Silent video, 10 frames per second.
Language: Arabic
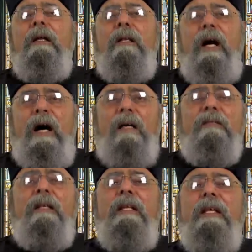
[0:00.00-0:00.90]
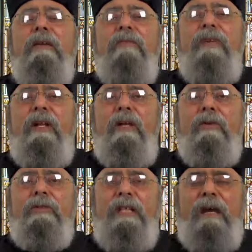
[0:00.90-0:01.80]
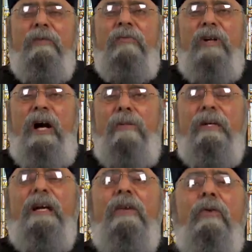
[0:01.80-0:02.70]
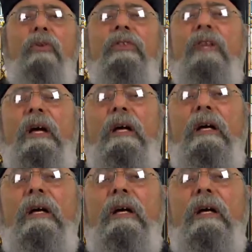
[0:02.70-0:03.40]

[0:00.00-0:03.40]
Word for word: لعازر اللي كان في قدامه في القبر كان جثه